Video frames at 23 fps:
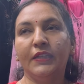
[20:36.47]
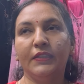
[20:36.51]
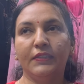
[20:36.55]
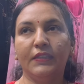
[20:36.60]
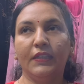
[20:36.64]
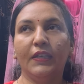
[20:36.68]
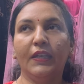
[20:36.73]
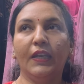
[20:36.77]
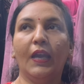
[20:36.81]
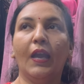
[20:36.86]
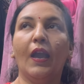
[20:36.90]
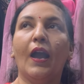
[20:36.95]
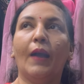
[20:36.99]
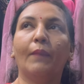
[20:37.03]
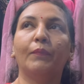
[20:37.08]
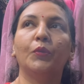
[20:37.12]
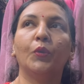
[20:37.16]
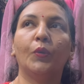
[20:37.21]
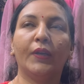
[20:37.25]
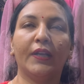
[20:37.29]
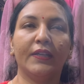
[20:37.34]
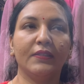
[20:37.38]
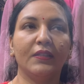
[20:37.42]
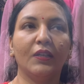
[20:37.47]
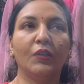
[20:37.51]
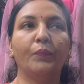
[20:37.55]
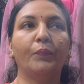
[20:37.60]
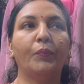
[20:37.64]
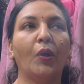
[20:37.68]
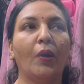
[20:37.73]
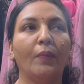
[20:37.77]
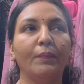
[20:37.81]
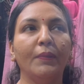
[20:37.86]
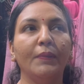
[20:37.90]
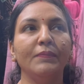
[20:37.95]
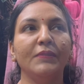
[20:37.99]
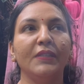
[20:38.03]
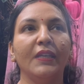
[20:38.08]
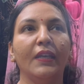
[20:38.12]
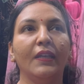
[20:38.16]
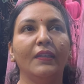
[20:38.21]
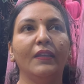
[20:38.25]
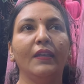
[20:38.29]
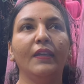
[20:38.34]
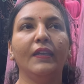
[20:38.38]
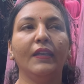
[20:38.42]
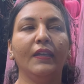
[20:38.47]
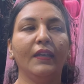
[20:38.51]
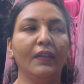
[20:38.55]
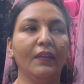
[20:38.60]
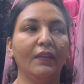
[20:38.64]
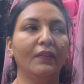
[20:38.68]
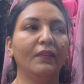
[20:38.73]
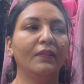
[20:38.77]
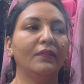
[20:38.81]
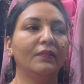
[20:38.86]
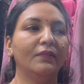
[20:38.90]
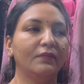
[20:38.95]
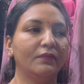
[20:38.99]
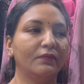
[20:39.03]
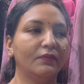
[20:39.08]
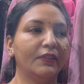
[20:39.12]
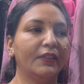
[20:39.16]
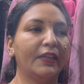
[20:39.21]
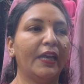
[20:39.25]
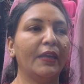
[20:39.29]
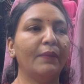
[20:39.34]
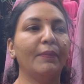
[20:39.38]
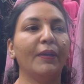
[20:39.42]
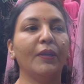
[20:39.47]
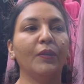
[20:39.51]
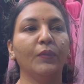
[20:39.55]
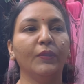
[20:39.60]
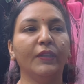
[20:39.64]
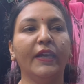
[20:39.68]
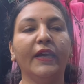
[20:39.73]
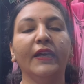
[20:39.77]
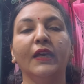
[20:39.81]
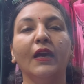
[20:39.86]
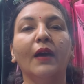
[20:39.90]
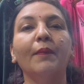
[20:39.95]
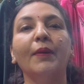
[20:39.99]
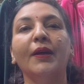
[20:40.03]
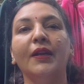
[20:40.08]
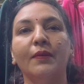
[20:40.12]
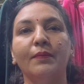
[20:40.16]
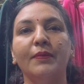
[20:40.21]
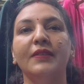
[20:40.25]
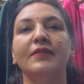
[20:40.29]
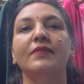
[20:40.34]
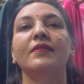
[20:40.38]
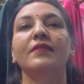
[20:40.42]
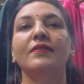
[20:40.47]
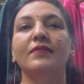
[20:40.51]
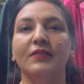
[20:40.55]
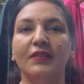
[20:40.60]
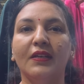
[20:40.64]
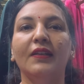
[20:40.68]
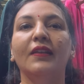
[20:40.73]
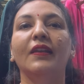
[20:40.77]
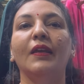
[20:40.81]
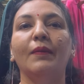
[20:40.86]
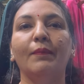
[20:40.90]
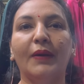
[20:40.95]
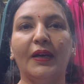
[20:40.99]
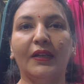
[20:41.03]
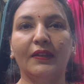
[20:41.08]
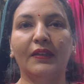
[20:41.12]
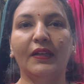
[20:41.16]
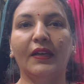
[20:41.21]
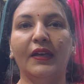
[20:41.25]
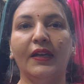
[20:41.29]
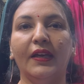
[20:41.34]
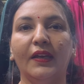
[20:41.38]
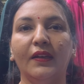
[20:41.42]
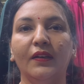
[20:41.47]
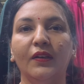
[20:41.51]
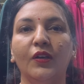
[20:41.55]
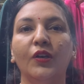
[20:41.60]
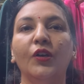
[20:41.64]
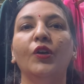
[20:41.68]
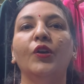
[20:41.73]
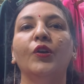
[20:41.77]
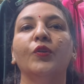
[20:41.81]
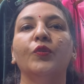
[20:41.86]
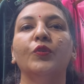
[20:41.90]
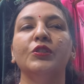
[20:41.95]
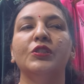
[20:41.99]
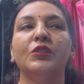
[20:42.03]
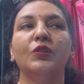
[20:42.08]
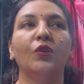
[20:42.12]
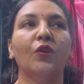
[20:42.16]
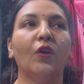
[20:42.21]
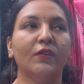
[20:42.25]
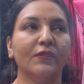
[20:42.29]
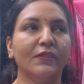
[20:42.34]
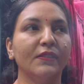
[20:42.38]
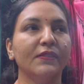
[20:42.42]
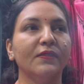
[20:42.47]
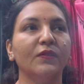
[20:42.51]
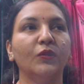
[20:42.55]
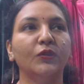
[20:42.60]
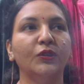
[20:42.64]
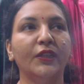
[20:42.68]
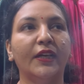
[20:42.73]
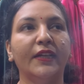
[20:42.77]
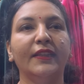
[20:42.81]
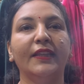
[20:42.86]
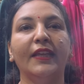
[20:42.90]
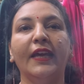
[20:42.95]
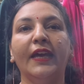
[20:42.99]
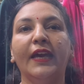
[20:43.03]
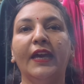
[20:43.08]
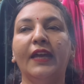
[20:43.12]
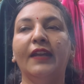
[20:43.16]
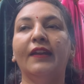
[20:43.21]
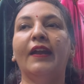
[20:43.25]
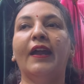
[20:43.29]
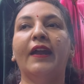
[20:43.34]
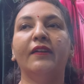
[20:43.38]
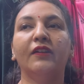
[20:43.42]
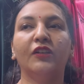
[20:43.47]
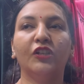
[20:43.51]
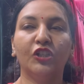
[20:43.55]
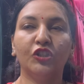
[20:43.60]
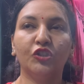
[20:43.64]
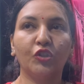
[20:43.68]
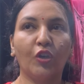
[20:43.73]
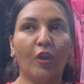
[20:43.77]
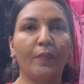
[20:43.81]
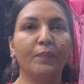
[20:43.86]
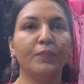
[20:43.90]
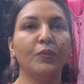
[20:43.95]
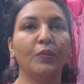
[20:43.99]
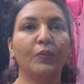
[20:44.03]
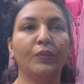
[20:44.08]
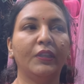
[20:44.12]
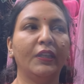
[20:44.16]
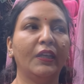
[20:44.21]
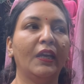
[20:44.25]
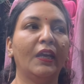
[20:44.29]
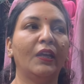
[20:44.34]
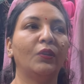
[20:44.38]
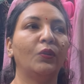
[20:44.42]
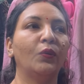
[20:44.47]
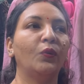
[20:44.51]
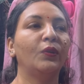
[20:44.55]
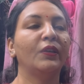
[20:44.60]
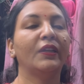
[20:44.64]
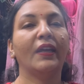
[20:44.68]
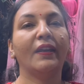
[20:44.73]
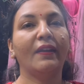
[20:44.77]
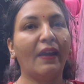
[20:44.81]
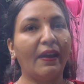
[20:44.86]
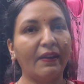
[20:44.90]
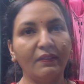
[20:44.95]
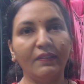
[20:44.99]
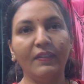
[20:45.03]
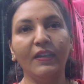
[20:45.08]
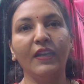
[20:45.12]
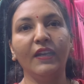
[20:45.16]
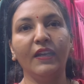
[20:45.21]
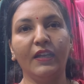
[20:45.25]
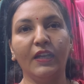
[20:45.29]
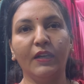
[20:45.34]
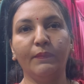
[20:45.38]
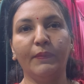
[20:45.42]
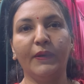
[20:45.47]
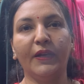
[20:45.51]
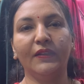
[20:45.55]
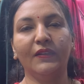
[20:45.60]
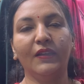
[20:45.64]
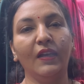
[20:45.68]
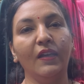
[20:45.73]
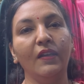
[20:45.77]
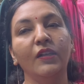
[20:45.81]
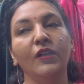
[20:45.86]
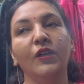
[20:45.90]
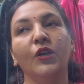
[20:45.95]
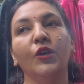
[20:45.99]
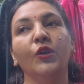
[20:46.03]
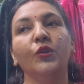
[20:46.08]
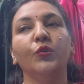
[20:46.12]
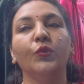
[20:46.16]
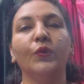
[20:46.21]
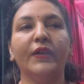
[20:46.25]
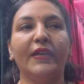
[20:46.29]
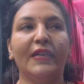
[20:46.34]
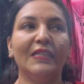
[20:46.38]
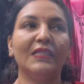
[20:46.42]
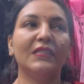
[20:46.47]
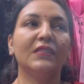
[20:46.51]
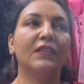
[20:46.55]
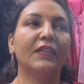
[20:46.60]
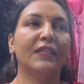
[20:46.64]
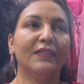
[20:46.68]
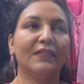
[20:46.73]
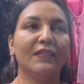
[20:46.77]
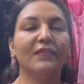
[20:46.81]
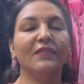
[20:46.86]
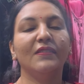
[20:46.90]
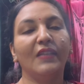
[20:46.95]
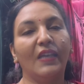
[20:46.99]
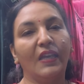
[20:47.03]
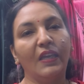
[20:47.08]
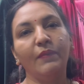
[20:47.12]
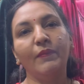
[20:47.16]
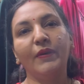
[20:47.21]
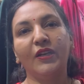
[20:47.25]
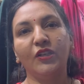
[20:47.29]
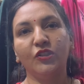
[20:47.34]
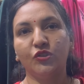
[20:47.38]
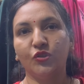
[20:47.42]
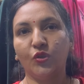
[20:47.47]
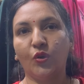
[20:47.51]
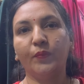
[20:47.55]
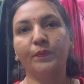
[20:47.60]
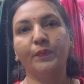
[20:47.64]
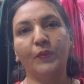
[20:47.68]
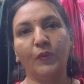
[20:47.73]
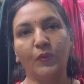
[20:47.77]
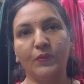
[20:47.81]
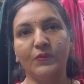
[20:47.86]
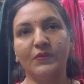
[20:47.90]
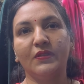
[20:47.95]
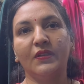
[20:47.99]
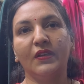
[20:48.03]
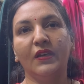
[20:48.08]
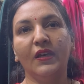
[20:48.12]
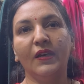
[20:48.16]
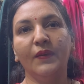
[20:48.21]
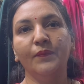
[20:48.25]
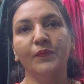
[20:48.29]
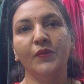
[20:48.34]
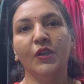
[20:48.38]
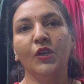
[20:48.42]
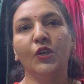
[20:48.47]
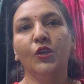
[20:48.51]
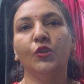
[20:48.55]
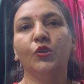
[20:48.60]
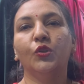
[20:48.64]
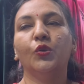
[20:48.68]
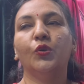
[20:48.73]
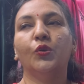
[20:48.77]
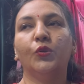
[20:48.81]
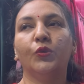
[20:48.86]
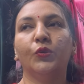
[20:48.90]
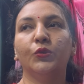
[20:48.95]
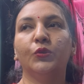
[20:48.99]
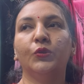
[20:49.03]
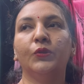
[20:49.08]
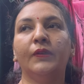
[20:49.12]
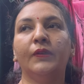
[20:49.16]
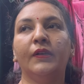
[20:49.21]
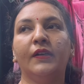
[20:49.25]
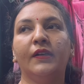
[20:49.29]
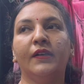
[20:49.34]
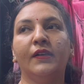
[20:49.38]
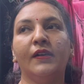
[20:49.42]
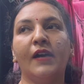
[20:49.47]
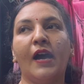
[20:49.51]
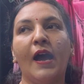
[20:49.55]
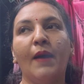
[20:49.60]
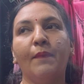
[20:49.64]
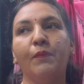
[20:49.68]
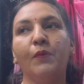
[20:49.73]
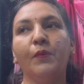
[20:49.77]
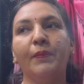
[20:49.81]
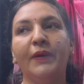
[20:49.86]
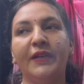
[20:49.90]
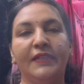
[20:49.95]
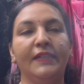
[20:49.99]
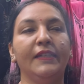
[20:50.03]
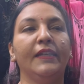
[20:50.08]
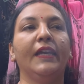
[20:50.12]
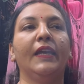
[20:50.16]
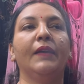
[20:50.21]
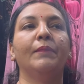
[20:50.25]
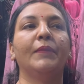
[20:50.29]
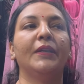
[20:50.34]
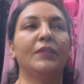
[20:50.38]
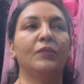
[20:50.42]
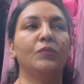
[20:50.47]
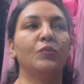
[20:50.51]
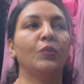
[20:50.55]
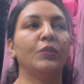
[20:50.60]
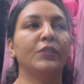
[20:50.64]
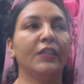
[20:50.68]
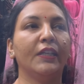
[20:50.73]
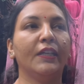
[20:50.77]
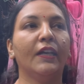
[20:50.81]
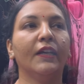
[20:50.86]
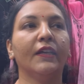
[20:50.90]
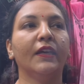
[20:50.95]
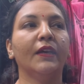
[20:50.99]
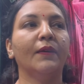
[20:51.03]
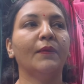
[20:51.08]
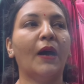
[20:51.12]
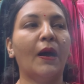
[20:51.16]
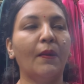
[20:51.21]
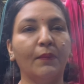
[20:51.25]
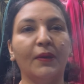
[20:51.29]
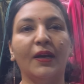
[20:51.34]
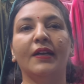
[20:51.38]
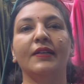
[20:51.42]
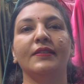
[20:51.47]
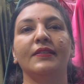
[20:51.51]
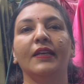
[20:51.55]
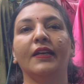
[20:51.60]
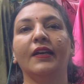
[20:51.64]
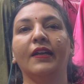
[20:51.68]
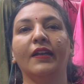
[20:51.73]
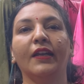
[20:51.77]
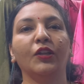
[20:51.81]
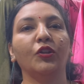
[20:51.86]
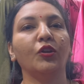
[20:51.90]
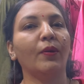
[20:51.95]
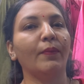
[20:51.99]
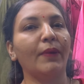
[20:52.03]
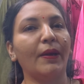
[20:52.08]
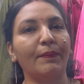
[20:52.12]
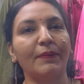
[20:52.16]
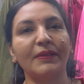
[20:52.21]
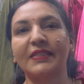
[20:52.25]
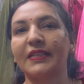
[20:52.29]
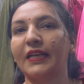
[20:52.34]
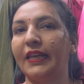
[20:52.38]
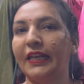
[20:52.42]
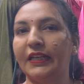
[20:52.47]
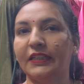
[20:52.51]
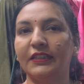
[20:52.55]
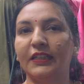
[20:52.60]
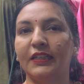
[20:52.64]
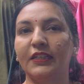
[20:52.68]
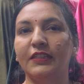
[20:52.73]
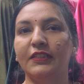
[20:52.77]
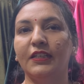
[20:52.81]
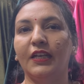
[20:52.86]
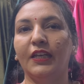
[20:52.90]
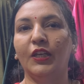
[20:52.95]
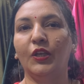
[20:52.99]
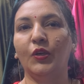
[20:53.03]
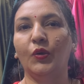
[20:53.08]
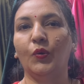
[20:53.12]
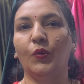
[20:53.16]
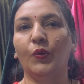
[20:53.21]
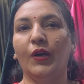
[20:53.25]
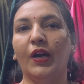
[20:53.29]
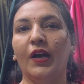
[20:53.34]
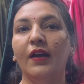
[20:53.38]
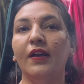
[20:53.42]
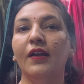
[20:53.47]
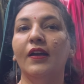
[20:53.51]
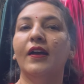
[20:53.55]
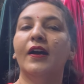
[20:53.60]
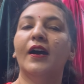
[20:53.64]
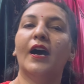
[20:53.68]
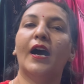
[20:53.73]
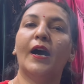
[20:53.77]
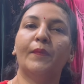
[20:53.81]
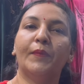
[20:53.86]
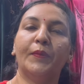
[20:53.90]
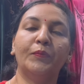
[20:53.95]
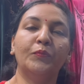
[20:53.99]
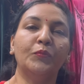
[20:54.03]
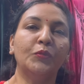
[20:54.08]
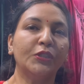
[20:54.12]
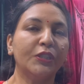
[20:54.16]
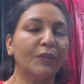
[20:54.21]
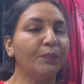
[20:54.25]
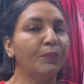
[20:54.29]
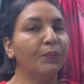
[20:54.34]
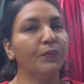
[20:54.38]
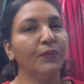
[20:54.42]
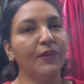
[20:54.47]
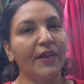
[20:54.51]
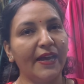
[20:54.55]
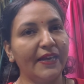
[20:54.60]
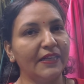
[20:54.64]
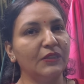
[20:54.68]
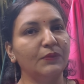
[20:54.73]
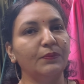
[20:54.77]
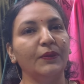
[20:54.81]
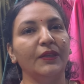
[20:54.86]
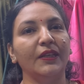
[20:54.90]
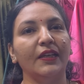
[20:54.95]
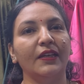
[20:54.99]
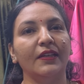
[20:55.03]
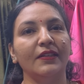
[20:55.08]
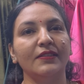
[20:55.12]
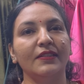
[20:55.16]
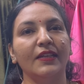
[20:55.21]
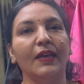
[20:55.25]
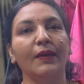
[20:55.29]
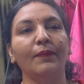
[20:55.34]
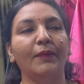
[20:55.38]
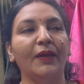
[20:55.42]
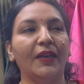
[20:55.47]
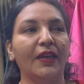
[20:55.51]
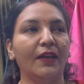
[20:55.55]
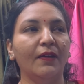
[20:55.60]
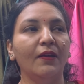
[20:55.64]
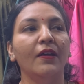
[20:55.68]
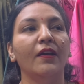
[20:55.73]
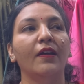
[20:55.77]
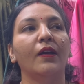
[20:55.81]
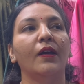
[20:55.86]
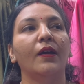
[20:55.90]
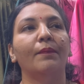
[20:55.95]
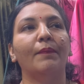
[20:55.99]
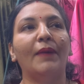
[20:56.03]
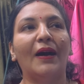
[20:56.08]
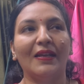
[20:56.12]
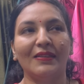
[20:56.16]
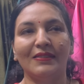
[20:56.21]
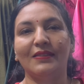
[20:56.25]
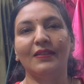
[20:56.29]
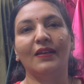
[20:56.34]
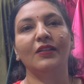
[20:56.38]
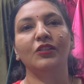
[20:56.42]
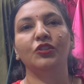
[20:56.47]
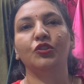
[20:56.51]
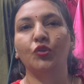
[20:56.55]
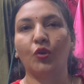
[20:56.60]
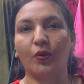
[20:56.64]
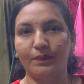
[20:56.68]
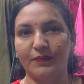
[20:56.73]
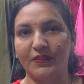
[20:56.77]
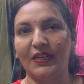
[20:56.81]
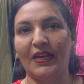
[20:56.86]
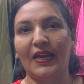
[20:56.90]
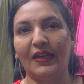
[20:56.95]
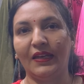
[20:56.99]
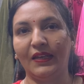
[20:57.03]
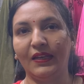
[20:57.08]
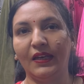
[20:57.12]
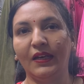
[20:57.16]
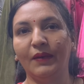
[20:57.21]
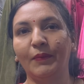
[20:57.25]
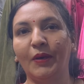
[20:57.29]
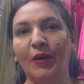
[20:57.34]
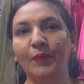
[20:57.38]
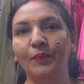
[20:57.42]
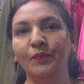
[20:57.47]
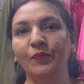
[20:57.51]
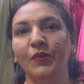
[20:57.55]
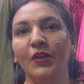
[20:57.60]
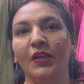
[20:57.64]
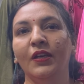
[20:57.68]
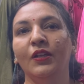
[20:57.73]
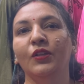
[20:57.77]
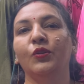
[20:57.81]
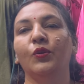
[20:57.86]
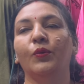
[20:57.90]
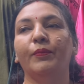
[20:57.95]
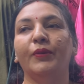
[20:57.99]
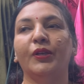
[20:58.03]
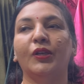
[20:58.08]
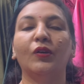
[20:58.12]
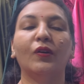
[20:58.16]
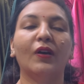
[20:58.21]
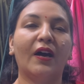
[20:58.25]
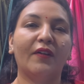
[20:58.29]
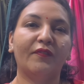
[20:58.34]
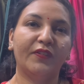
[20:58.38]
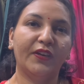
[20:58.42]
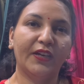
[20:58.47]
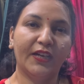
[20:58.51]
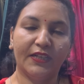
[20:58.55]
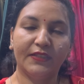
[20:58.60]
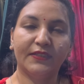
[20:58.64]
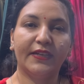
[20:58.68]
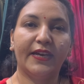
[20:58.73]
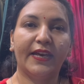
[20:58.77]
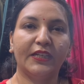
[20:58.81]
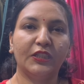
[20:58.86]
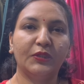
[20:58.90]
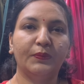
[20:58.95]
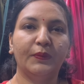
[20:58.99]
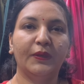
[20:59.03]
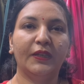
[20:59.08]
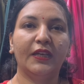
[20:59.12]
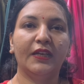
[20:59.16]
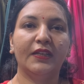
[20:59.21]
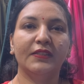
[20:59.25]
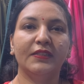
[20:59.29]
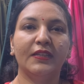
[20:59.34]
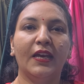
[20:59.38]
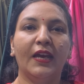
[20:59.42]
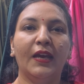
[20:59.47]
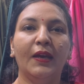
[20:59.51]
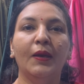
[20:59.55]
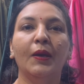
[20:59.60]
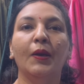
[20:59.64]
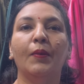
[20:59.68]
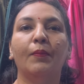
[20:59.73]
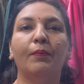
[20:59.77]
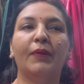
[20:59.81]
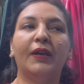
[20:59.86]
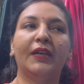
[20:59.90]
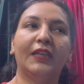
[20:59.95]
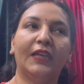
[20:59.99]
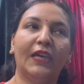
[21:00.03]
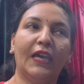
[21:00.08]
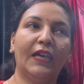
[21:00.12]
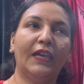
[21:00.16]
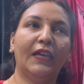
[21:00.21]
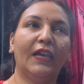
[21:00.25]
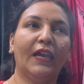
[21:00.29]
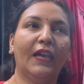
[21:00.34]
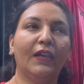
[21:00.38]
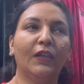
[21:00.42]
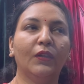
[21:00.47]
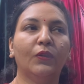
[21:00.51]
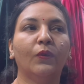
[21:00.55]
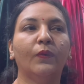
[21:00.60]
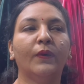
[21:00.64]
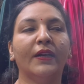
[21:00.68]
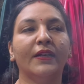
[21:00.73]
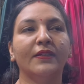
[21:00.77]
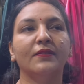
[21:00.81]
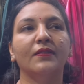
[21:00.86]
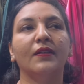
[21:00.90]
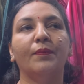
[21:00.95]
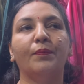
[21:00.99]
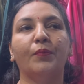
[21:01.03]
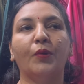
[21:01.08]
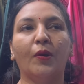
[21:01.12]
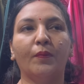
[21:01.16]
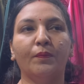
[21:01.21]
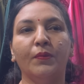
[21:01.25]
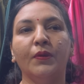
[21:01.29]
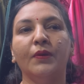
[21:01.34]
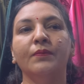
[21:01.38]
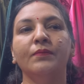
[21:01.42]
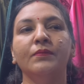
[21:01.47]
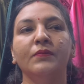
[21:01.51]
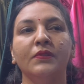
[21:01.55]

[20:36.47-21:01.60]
ठीक है अब थोड़ा सा प्रॉब्लम्स ये थी कि कई बार होता है कि हमारा बिजनेस चल नहीं पाता है जी कुछ लॉसेस हो जाते हैं रेंट की शॉप्स होती हैं तो उनके रेंट नहीं निकल पाते तो इस रीजन से ही मैंने शॉप क्लोज की जी तो आपको बात ये मत सोचिएगा कि हम घर से कर रहे हैं तो हमारे पास कलेक्शन अच्छा नहीं होगा हम मुझे पूरा एक्सपीरियंस है मैंने पाँच साल शॉप चलाई है मैम तो मेरे को काफ़ी अच्छा एक्सपीरियंस है बट यही है कि थोड़ा सा प्रॉब्लम